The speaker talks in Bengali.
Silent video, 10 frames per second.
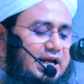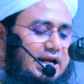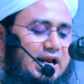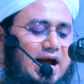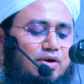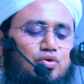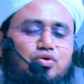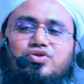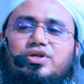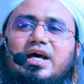এই
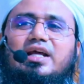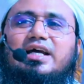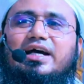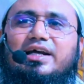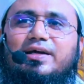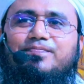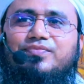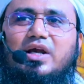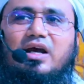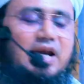লাকুস এরা থাকে
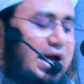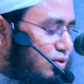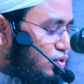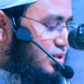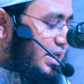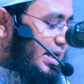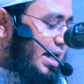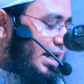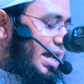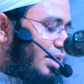লাকুস থাকে
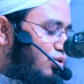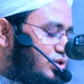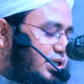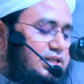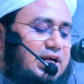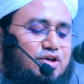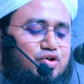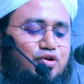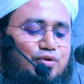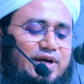আর লাকুসের যারা
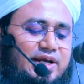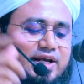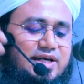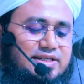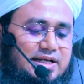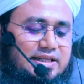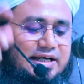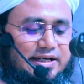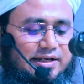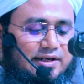সৈন্যবাহিনী আছে এরা
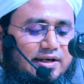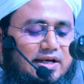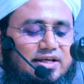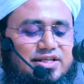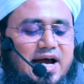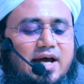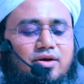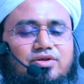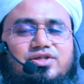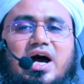থাকে চার
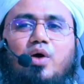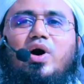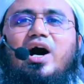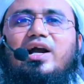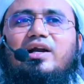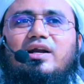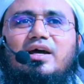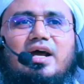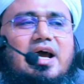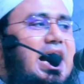হচ্ছে আওয়ান
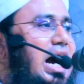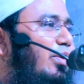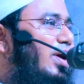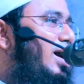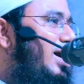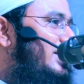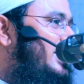আওয়ান